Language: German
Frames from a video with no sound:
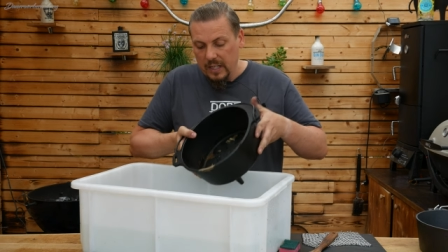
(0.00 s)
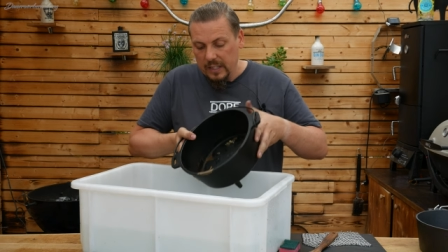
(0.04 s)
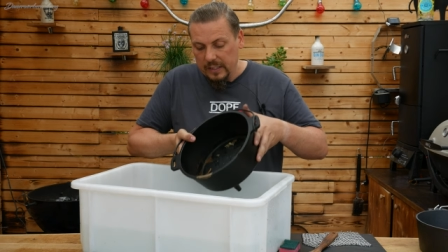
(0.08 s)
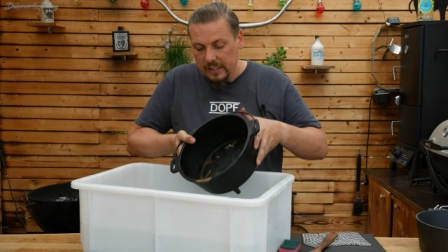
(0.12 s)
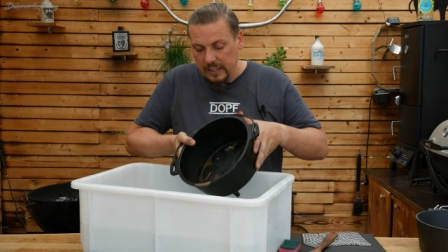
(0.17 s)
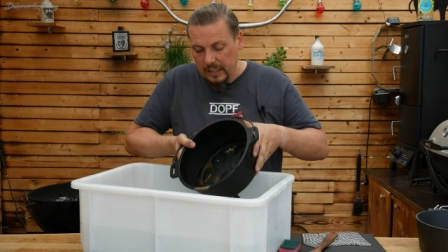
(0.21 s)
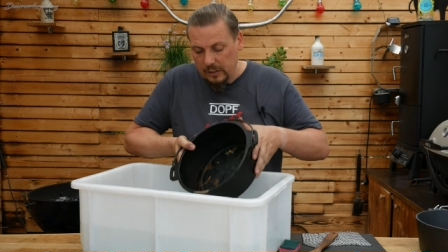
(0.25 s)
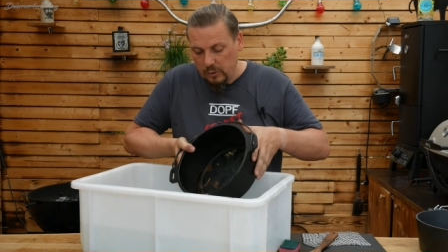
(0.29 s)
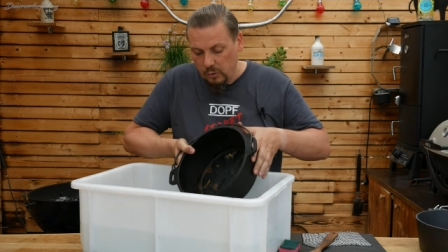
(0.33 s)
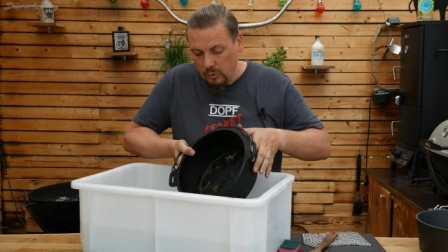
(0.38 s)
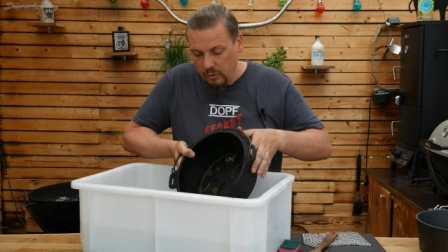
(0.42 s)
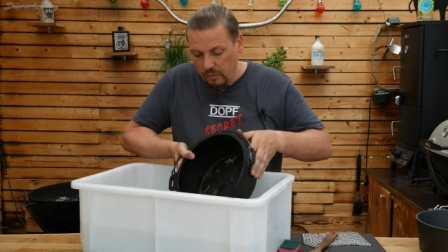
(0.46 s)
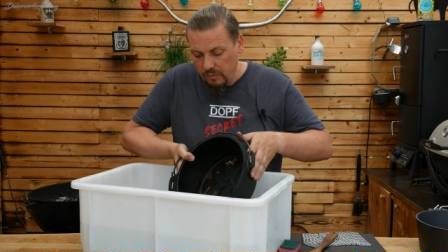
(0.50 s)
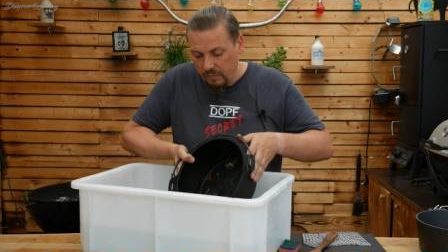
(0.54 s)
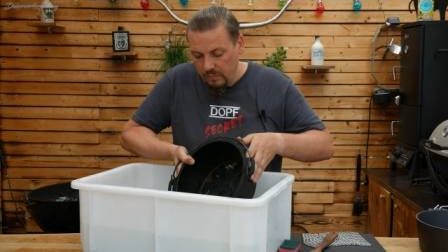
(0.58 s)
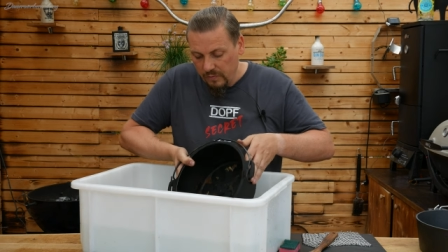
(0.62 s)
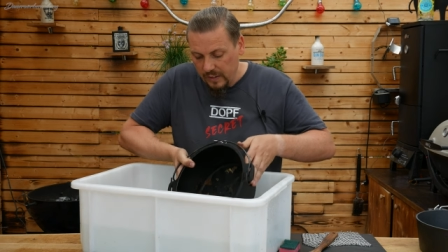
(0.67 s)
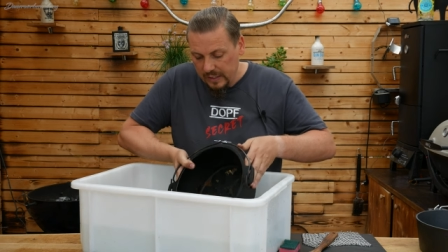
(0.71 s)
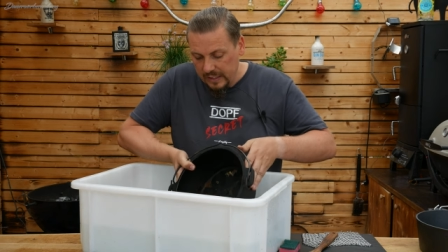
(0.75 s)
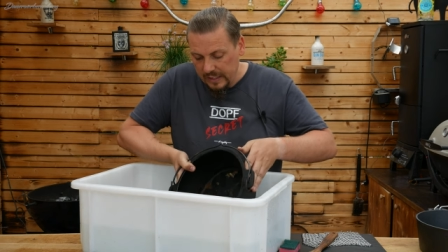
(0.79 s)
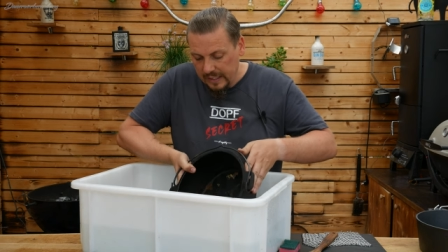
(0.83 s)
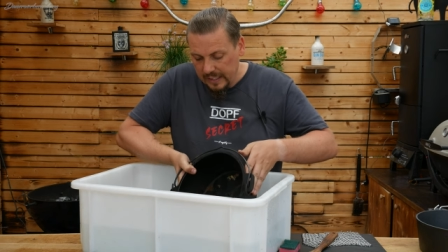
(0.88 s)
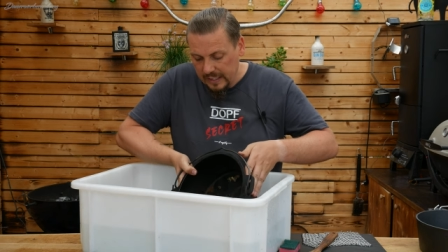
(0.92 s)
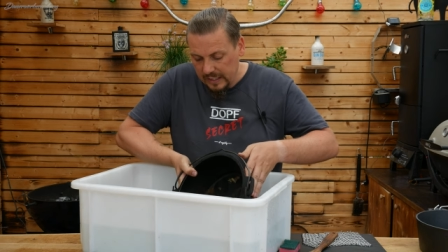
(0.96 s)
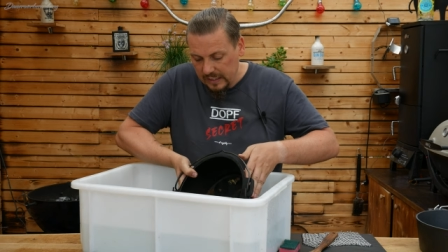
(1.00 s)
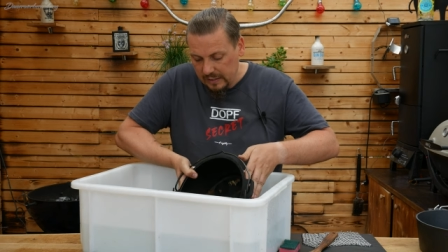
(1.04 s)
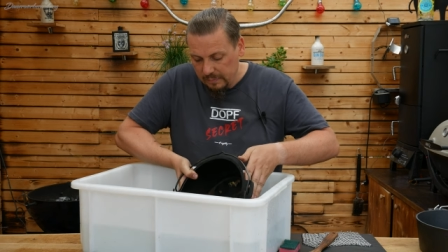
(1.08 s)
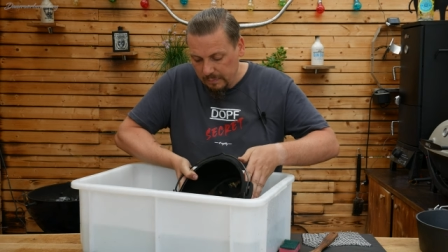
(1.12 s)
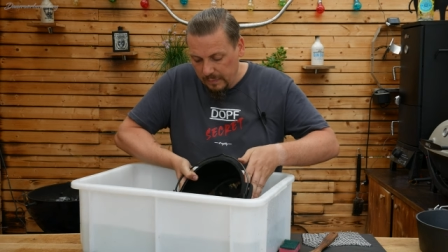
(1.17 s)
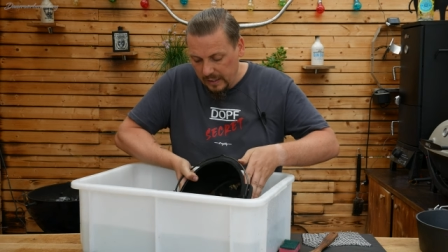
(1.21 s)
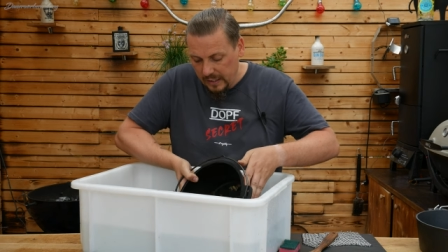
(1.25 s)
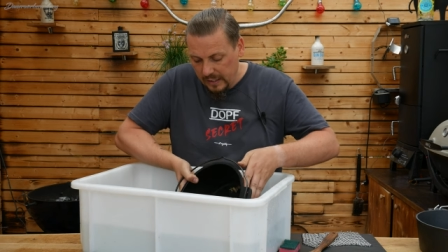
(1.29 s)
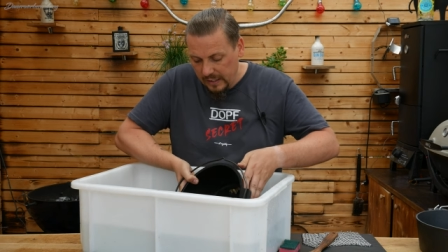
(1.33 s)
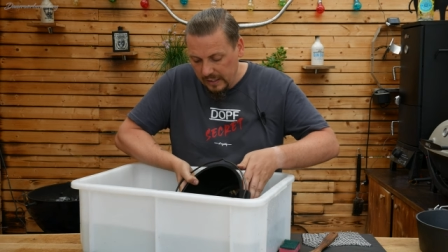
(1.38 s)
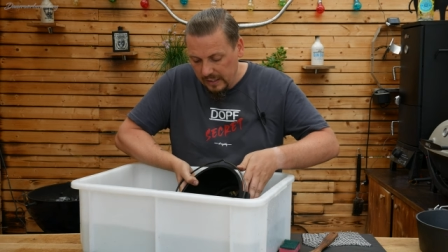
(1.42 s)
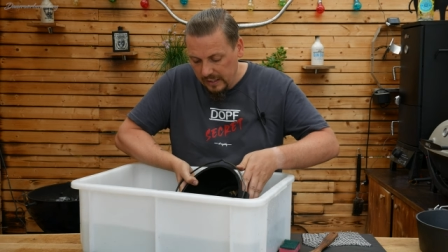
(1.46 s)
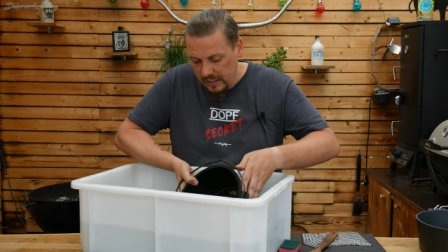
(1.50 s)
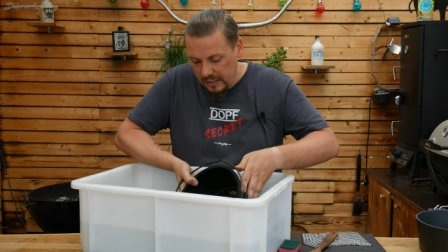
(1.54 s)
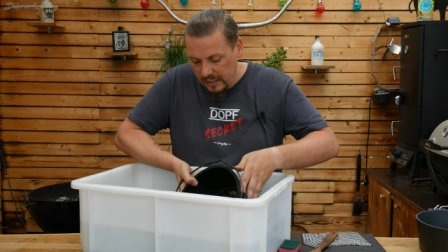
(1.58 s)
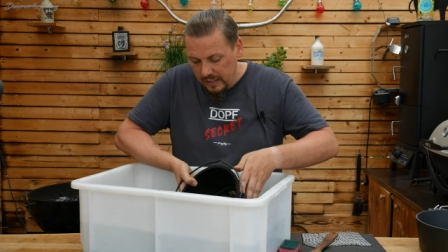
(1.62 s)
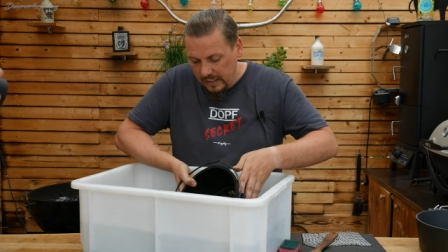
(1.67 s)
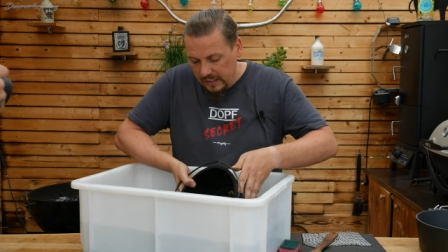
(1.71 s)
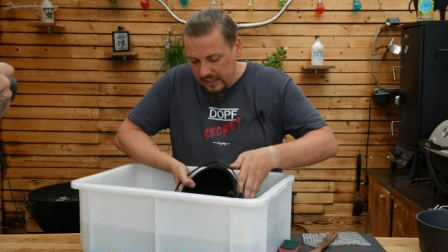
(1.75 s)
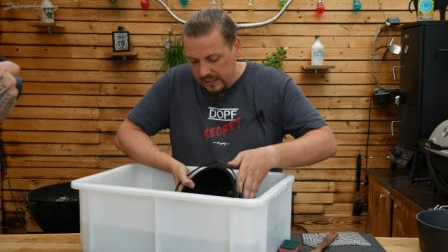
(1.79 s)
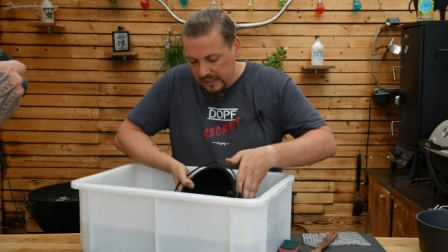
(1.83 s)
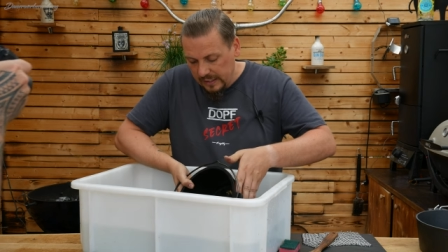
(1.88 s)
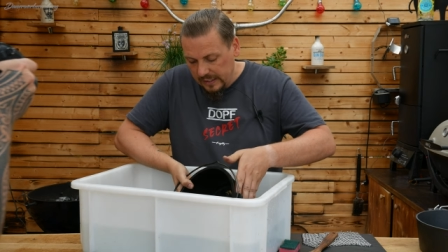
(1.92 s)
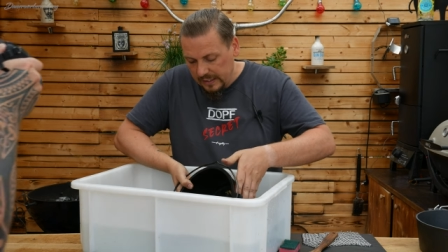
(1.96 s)
Da tunken wir den erstmal
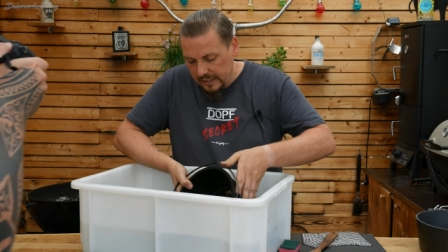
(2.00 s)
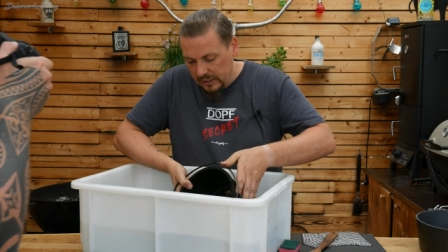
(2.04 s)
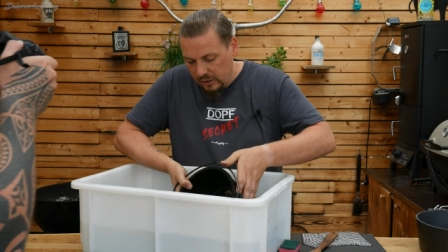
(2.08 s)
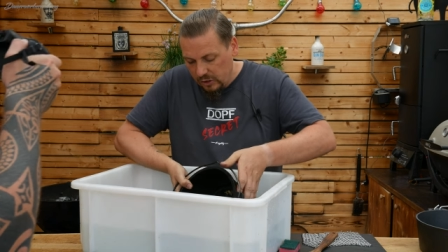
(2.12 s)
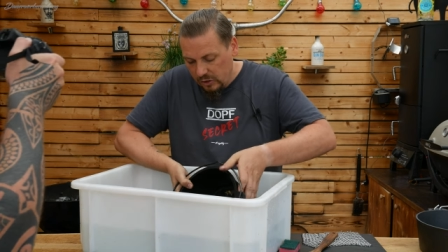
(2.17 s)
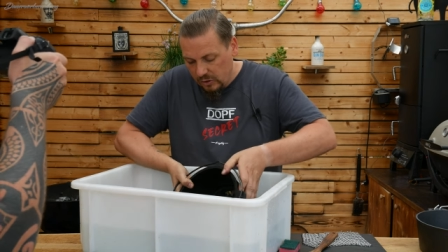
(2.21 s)
richtig